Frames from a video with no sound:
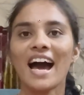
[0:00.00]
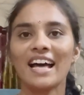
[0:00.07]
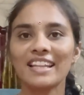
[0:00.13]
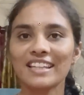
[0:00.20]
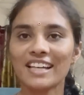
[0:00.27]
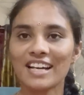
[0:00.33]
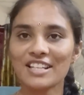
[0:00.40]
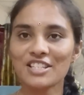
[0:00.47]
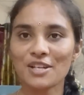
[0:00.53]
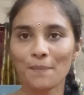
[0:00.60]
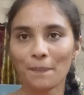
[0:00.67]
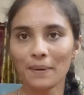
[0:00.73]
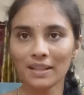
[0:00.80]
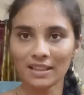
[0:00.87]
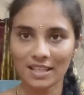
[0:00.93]
అందుకని
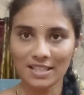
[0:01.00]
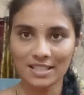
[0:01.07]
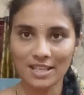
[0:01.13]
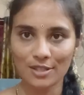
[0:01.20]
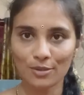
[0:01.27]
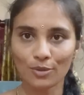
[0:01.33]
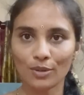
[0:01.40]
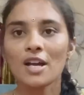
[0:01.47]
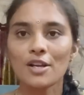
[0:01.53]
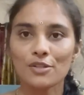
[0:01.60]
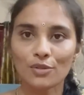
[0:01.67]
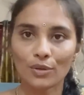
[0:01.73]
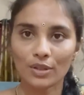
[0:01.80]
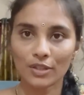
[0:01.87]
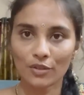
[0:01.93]
చెప్పి తీసేసుకున్నాను
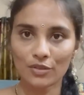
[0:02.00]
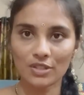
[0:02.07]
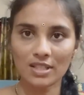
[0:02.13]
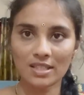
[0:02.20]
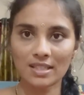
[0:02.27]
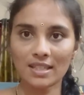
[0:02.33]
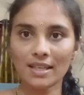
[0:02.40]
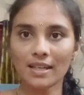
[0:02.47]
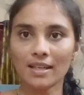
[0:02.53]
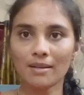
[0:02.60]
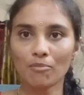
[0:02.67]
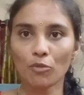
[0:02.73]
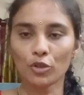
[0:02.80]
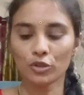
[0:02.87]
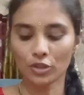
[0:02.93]
సో ఇది వచ్చేసి
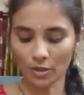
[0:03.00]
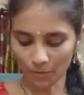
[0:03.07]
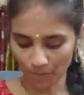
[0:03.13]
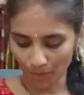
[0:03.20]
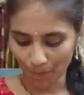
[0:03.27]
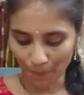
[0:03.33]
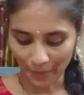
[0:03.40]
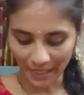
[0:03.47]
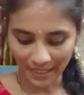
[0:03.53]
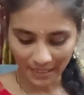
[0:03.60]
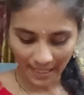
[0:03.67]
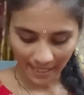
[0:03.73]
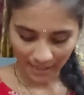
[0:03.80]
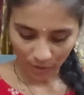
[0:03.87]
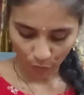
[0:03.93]
మొత్తం
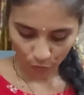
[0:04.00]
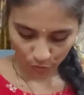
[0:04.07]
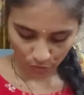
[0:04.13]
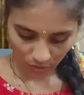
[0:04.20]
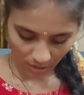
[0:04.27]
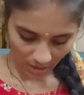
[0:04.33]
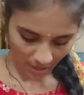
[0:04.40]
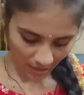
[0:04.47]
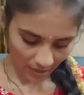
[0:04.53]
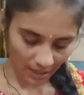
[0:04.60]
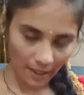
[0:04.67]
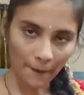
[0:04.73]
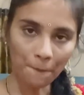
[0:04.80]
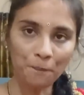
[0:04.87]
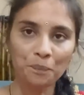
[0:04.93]
ప్రింట్ అయితే
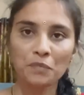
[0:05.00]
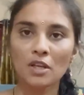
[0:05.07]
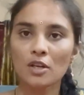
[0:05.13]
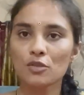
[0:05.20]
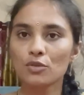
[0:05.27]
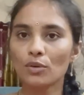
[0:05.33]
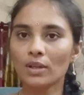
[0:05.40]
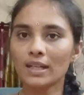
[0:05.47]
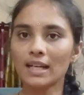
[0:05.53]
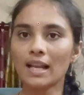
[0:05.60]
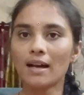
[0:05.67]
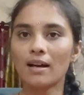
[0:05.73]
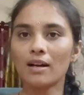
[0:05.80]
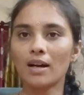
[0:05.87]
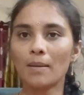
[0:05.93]
వస్తుందండి సో
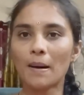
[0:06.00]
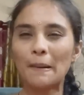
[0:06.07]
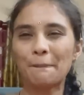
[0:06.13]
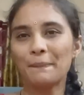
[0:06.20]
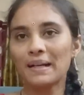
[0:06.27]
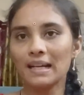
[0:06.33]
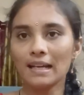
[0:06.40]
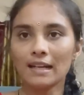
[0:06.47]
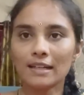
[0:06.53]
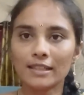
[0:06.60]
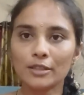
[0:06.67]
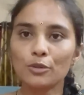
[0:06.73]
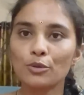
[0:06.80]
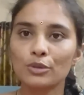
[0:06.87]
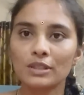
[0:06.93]
ఇట్లా అంబ్రిల్లా
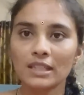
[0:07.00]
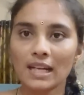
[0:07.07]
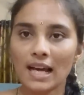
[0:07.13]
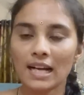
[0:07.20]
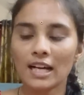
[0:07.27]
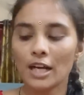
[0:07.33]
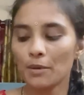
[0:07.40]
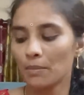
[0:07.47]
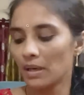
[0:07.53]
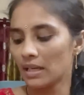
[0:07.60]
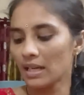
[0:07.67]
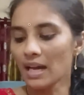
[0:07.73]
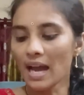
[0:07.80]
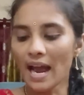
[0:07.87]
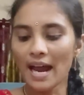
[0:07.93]
కట్ కుర్తీ లాగా
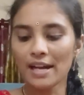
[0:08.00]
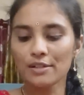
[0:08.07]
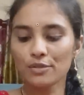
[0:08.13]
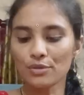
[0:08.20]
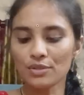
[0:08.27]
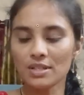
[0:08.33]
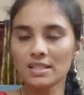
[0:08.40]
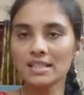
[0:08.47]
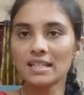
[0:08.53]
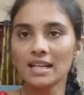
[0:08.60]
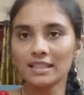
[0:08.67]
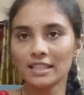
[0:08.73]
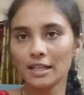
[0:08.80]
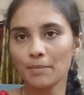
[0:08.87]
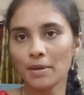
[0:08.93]
అనమాట హ్యాండ్స్ వచ్చేసి
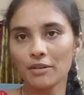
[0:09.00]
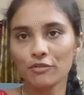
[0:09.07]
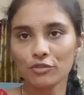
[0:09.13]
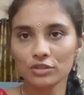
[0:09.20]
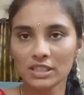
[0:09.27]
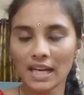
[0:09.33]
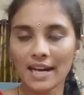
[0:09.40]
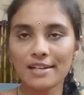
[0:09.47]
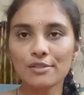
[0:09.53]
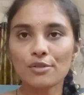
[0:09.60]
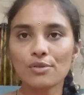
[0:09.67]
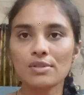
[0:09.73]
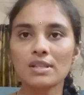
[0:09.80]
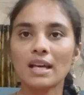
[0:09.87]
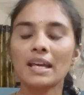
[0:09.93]
ఇట్లా త్రీ బై ఫోర్త్ హ్యాండ్స్
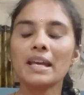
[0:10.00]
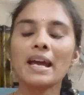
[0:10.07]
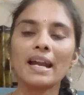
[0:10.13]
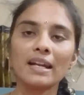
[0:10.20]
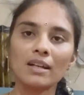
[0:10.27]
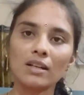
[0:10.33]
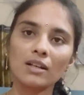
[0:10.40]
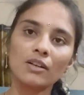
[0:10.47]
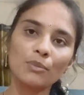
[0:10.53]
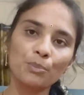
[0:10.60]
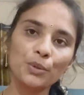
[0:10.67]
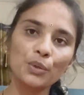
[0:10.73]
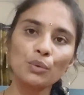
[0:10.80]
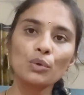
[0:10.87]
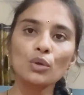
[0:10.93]
వస్తాయి అండ్
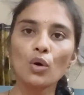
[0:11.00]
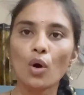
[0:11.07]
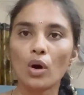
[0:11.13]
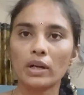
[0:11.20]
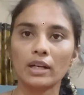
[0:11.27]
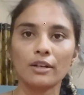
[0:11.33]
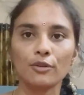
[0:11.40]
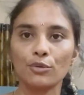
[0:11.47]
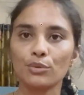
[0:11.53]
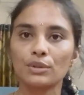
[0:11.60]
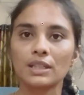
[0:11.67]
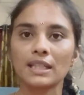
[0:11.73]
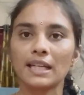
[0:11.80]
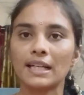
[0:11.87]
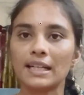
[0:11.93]
ప్యూర్ కాటన్
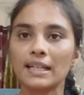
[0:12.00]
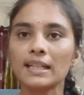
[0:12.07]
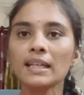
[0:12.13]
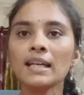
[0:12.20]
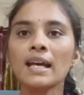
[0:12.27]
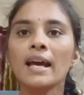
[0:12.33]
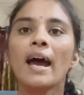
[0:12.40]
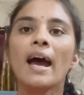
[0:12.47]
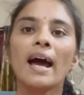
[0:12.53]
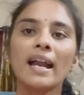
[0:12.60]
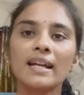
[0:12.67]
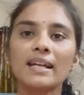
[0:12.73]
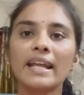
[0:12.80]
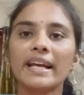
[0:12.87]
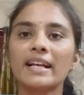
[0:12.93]
కుర్తీ అండి
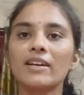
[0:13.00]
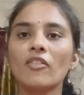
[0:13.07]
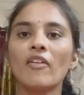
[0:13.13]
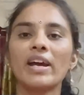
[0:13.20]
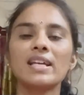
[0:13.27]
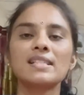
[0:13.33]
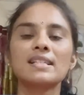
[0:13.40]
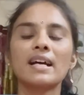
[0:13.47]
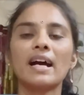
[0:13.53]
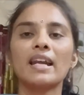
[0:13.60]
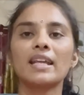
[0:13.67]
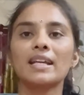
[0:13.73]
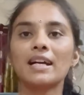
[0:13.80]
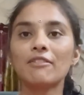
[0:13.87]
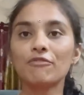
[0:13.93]
అండ్ నెక్ వైజ్
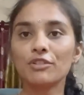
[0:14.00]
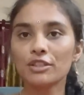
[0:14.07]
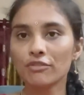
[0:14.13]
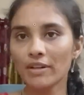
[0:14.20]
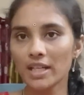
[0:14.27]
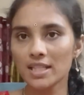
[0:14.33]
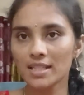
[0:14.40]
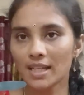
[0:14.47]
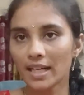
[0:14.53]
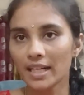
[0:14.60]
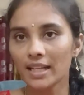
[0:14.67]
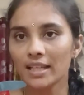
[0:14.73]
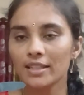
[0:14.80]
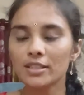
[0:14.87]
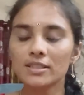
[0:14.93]
కానీ కంఫర్ట్ వైజ్
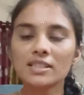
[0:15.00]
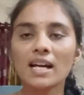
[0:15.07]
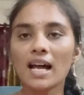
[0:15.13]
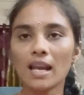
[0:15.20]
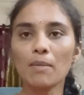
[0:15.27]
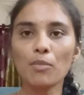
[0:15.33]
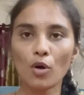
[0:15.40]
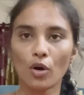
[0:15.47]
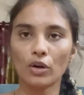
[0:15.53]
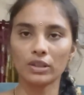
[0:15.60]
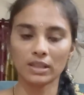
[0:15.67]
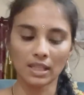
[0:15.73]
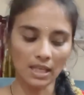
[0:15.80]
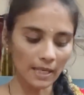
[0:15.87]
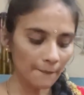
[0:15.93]
కానీ చాలా
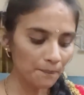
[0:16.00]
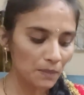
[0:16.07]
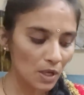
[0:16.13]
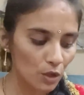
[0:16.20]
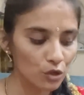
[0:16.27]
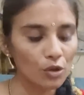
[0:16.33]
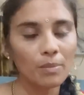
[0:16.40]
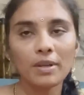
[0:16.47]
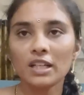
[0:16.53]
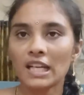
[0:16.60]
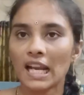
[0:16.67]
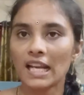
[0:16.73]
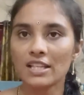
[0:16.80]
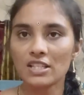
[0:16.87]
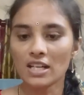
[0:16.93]
బాగుంది సో మీరు
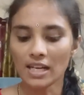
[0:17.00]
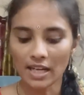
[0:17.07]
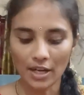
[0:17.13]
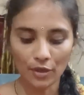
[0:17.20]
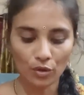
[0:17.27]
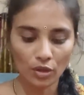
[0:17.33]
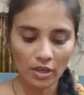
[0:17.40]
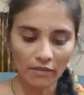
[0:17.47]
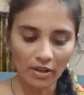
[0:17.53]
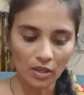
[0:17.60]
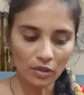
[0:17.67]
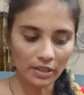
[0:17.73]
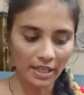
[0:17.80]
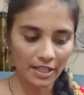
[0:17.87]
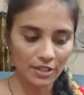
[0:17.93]
ట్రై చేయాలి అనుకున్న
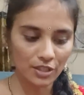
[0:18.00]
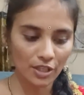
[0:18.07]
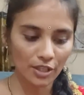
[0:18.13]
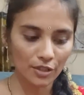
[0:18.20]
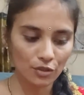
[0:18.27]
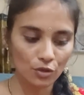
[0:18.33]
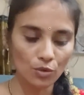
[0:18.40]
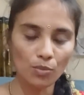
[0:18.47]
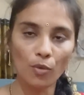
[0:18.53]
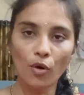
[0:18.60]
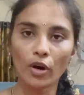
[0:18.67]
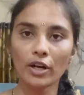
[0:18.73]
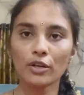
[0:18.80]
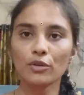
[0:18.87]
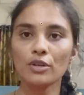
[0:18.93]
వాళ్ళు ట్రై చేయొచ్చు
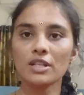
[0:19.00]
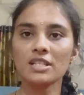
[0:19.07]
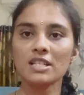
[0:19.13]
బార్డర్ కూడా